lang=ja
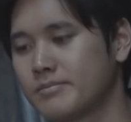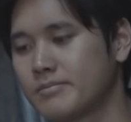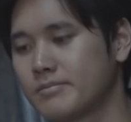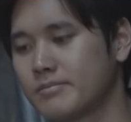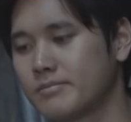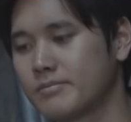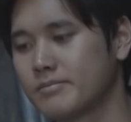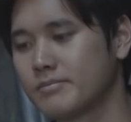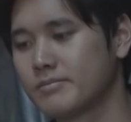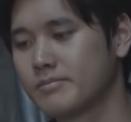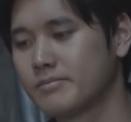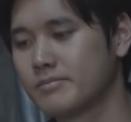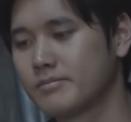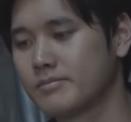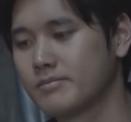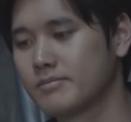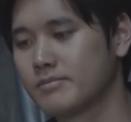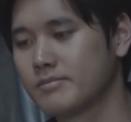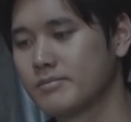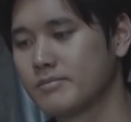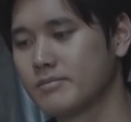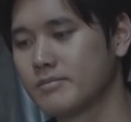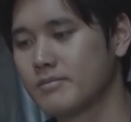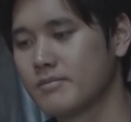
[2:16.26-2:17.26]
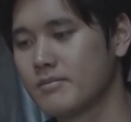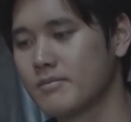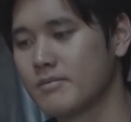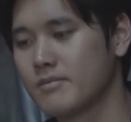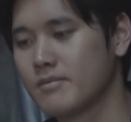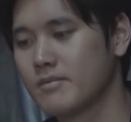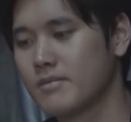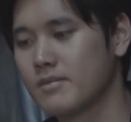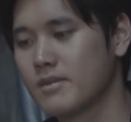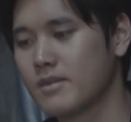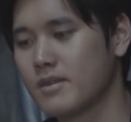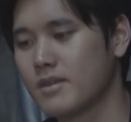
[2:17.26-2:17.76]
よーいスタート
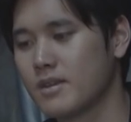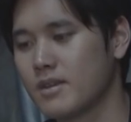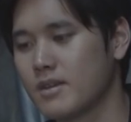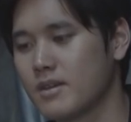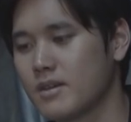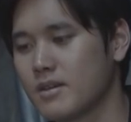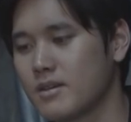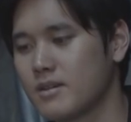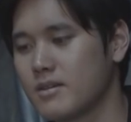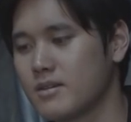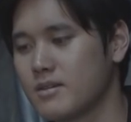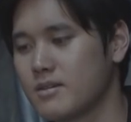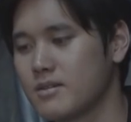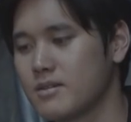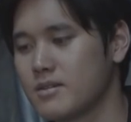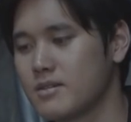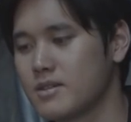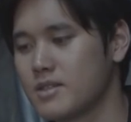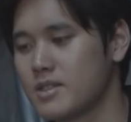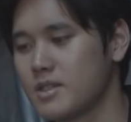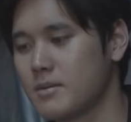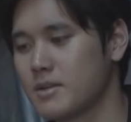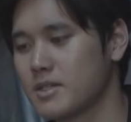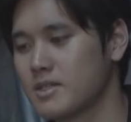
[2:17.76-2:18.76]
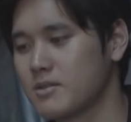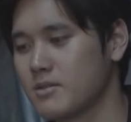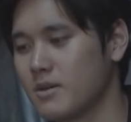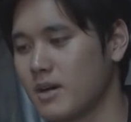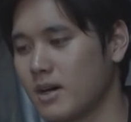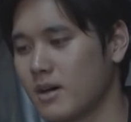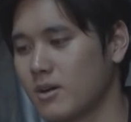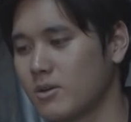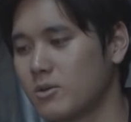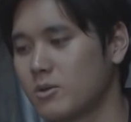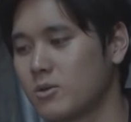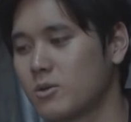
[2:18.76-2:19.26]
ザバスは
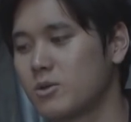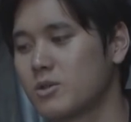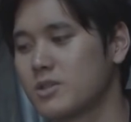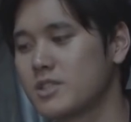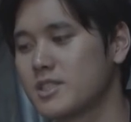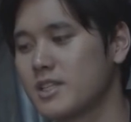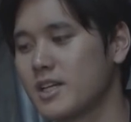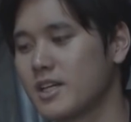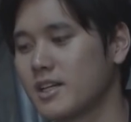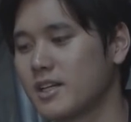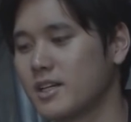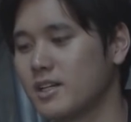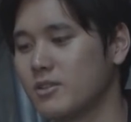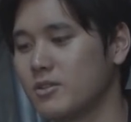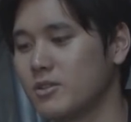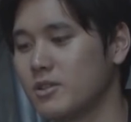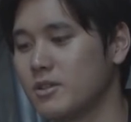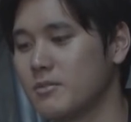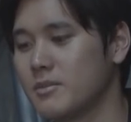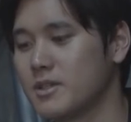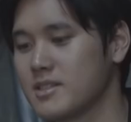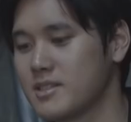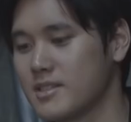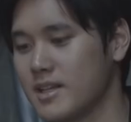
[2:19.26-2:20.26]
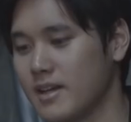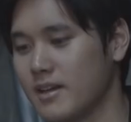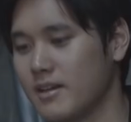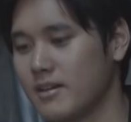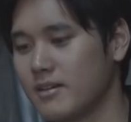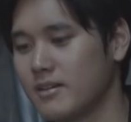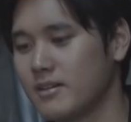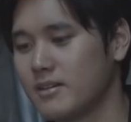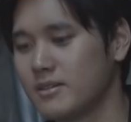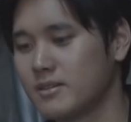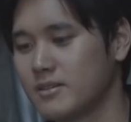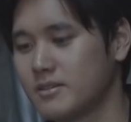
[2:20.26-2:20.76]
高校時代から飲んでますね
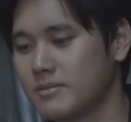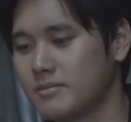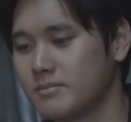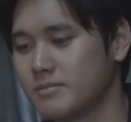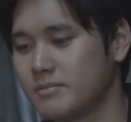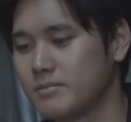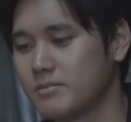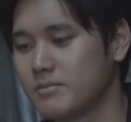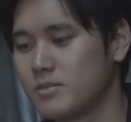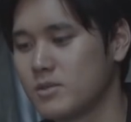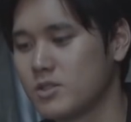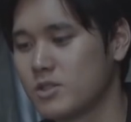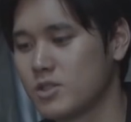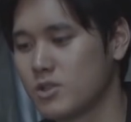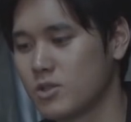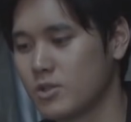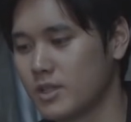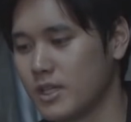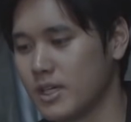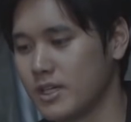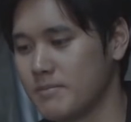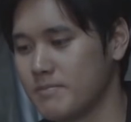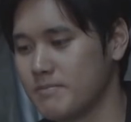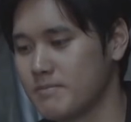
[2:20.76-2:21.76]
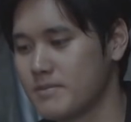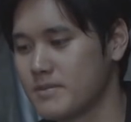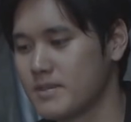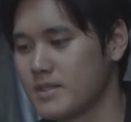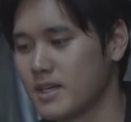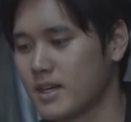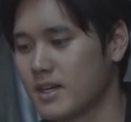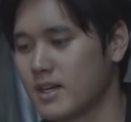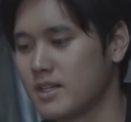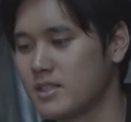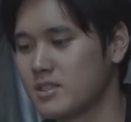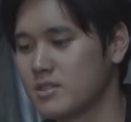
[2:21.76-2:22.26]
将来
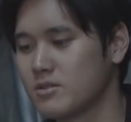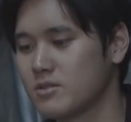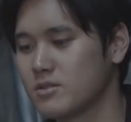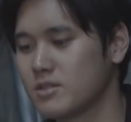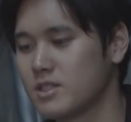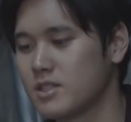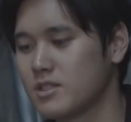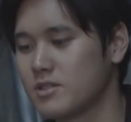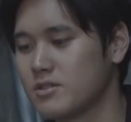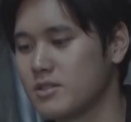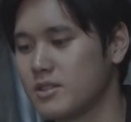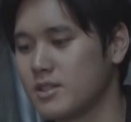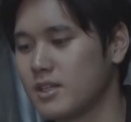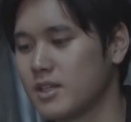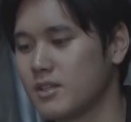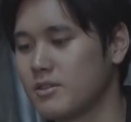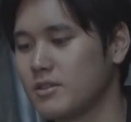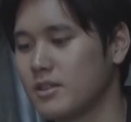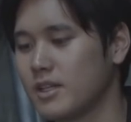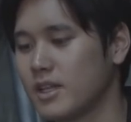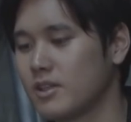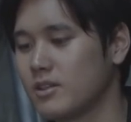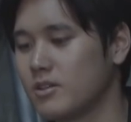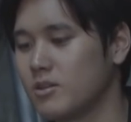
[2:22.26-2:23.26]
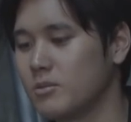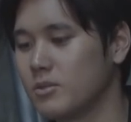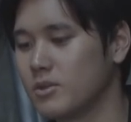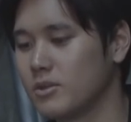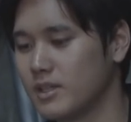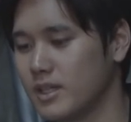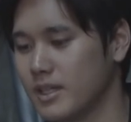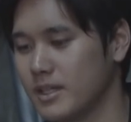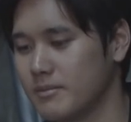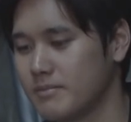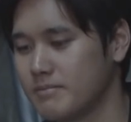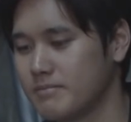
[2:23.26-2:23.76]
世界一の選手になるんだと思っ
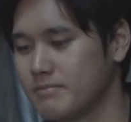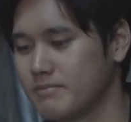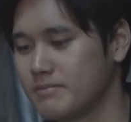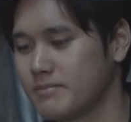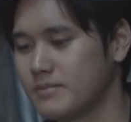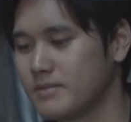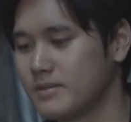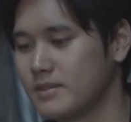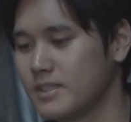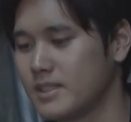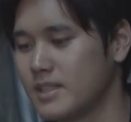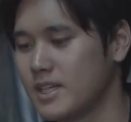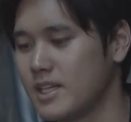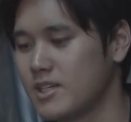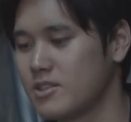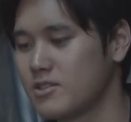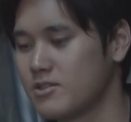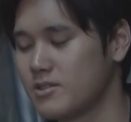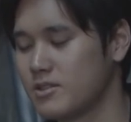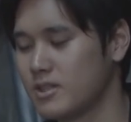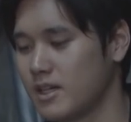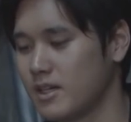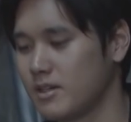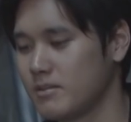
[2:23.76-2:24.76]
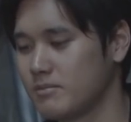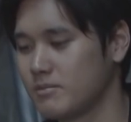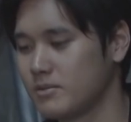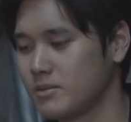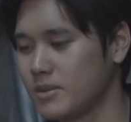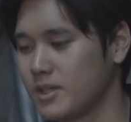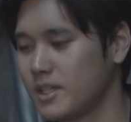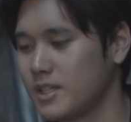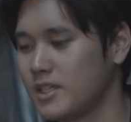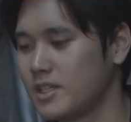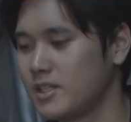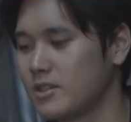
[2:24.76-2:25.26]
て練習や
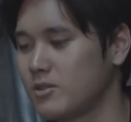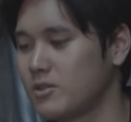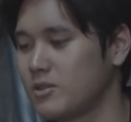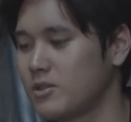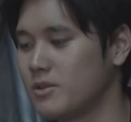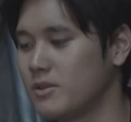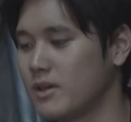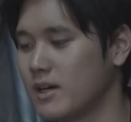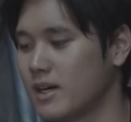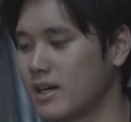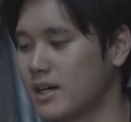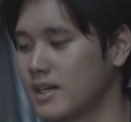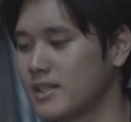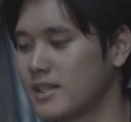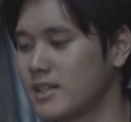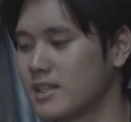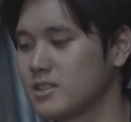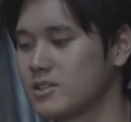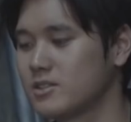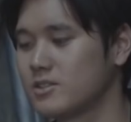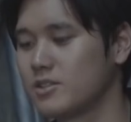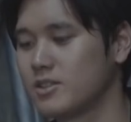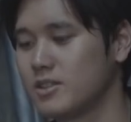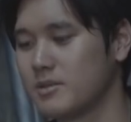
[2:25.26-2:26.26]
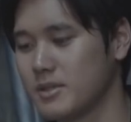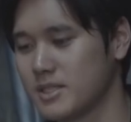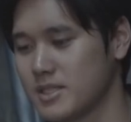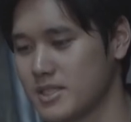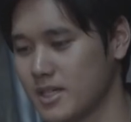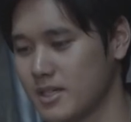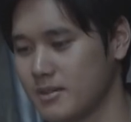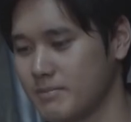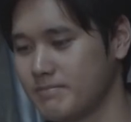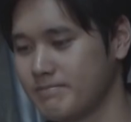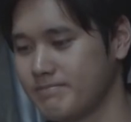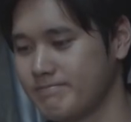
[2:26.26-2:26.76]
トレーニング後には必ず飲んでまし
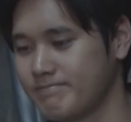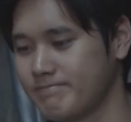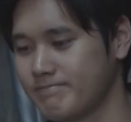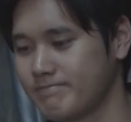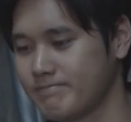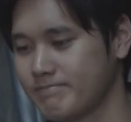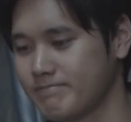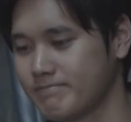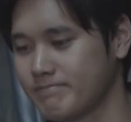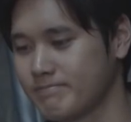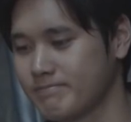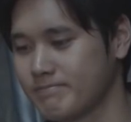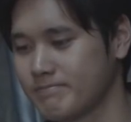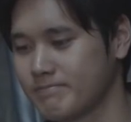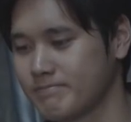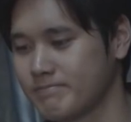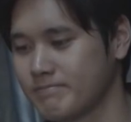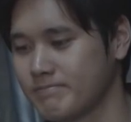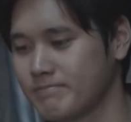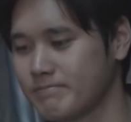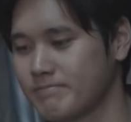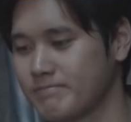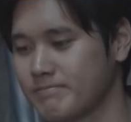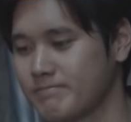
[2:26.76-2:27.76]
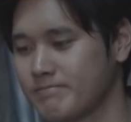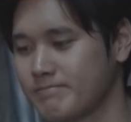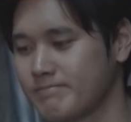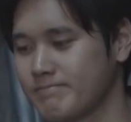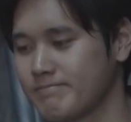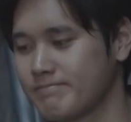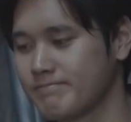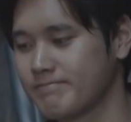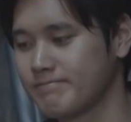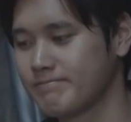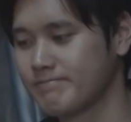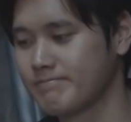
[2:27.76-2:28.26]
た、うん、
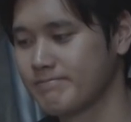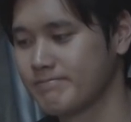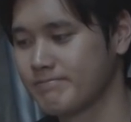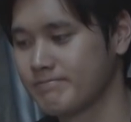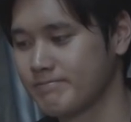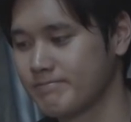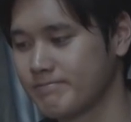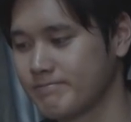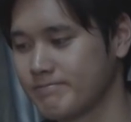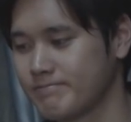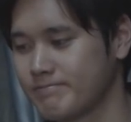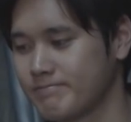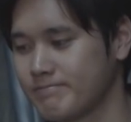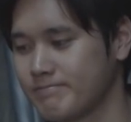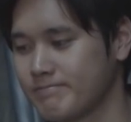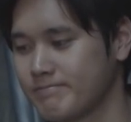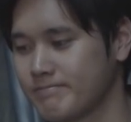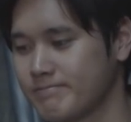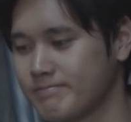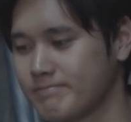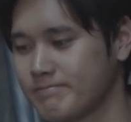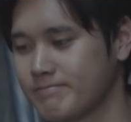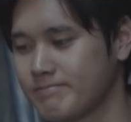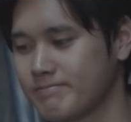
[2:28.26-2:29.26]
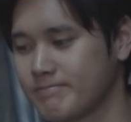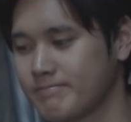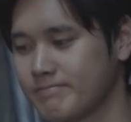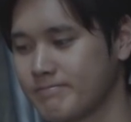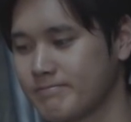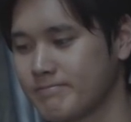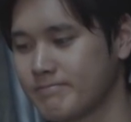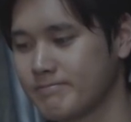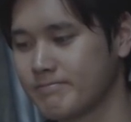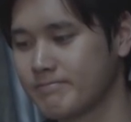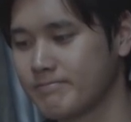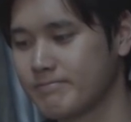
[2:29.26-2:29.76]
いいですねそしたらさらにゆっくり
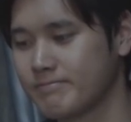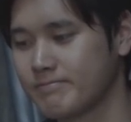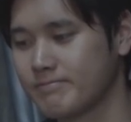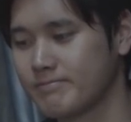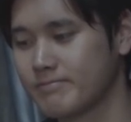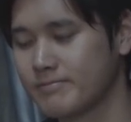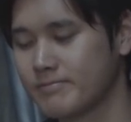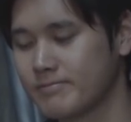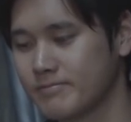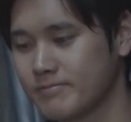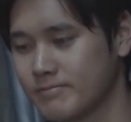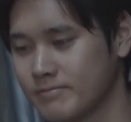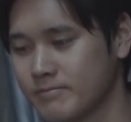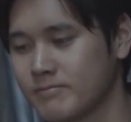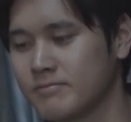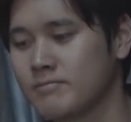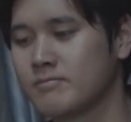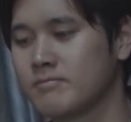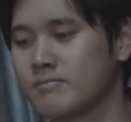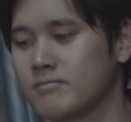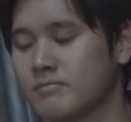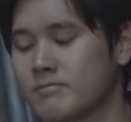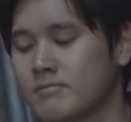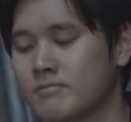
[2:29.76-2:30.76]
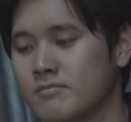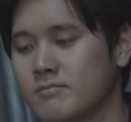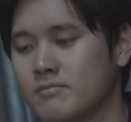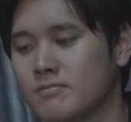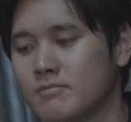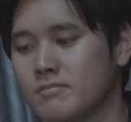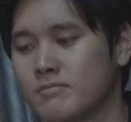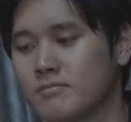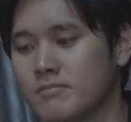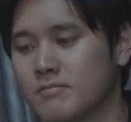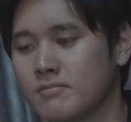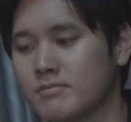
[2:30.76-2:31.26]
読んでみますその分少し
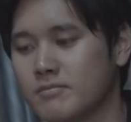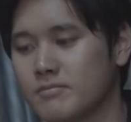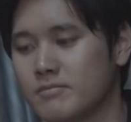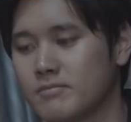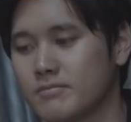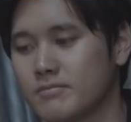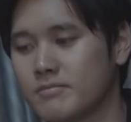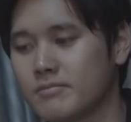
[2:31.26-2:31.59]
だけえっ